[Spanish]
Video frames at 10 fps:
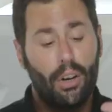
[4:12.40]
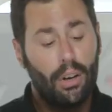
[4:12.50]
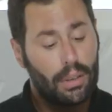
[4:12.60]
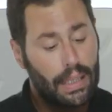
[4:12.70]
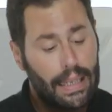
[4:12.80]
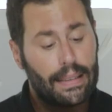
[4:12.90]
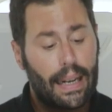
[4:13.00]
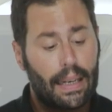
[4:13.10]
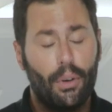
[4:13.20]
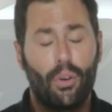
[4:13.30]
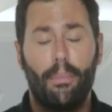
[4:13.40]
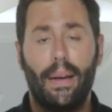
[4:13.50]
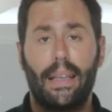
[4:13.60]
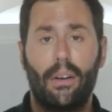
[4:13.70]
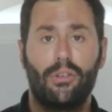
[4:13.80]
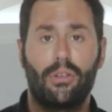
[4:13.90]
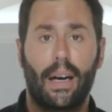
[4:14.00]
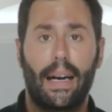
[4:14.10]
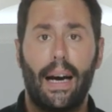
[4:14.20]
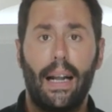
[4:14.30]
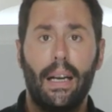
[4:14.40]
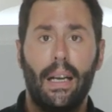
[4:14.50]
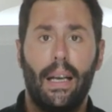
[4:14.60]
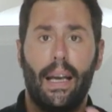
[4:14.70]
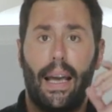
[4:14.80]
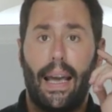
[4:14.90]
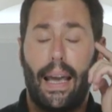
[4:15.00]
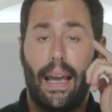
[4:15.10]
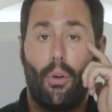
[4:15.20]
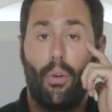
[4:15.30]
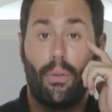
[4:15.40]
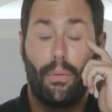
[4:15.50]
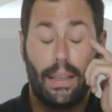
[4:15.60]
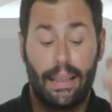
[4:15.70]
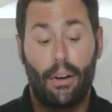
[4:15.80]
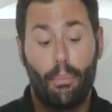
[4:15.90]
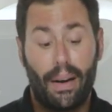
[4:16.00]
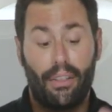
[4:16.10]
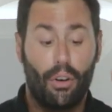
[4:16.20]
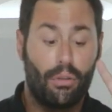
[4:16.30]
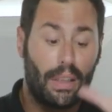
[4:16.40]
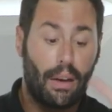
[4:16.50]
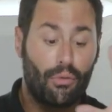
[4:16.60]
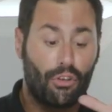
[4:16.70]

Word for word: digo, tienes la review completa en nuestro canal eh, y tiene un precio de